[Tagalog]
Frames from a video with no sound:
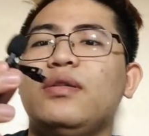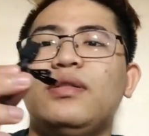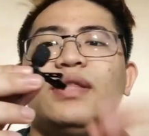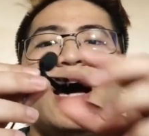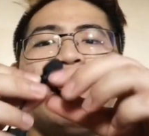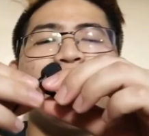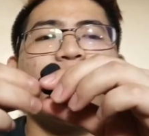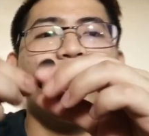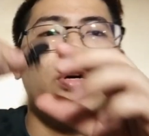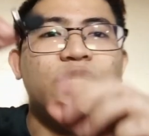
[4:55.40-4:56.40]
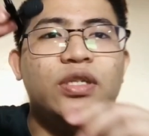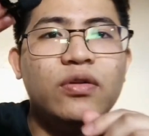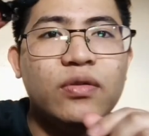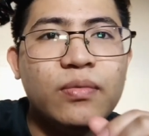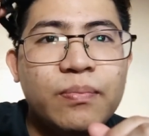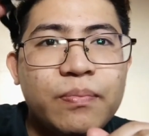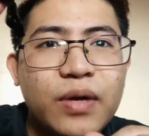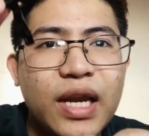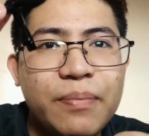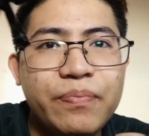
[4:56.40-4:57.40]
Tapos yung
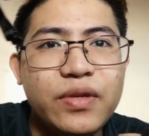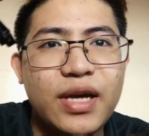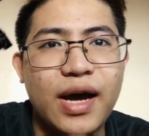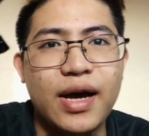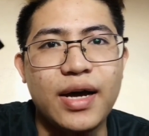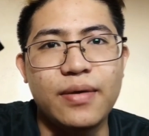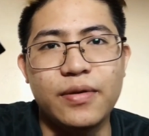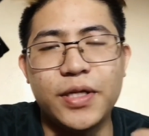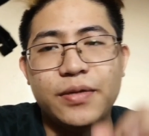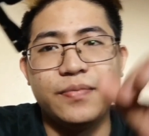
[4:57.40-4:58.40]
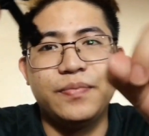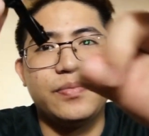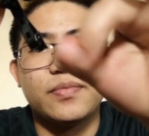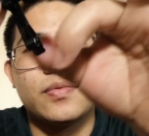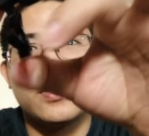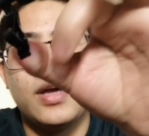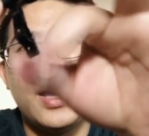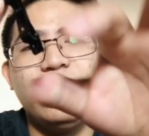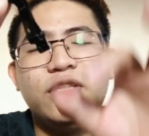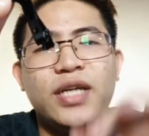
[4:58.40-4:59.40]
clip niya
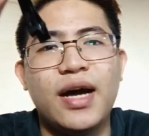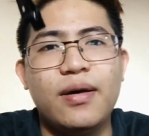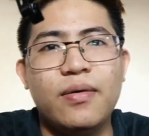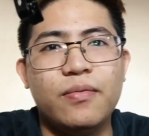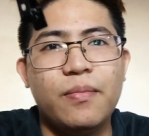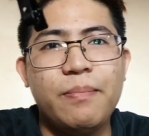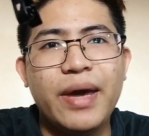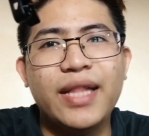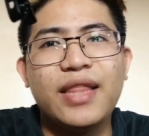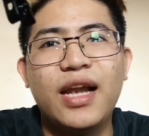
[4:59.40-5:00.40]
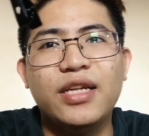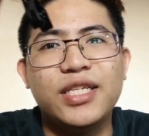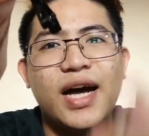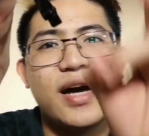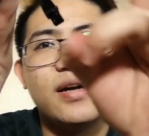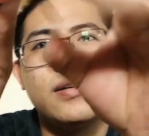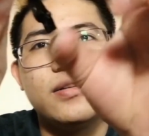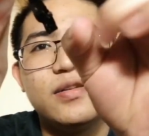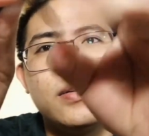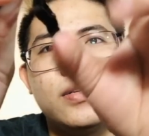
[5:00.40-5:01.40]
ano siya, metal siya.
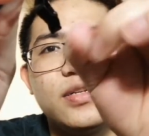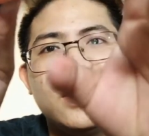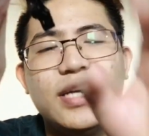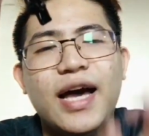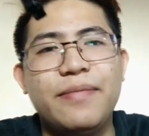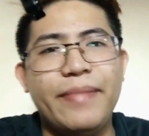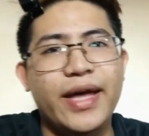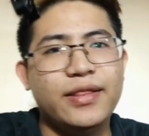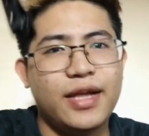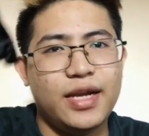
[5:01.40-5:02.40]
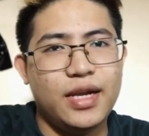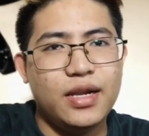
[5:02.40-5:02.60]
Yan, metal.